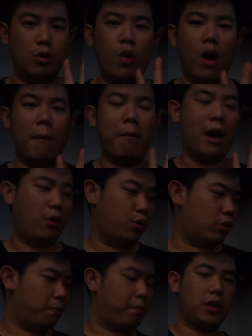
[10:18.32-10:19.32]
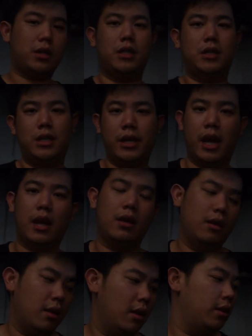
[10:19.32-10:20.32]
dua baut persisinya.
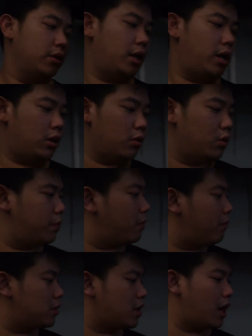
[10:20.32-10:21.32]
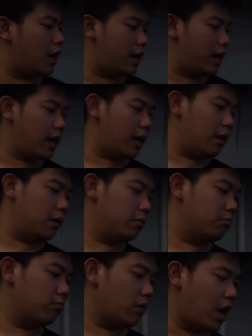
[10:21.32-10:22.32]
jadi itu pemasangannya
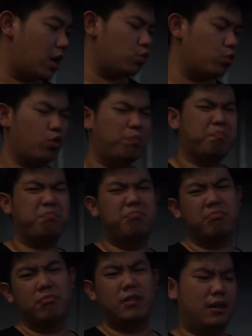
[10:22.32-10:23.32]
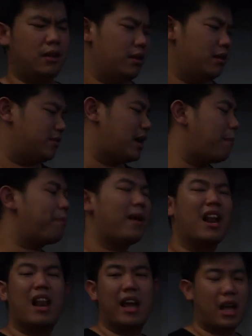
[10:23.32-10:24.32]
nggak cukup capek lah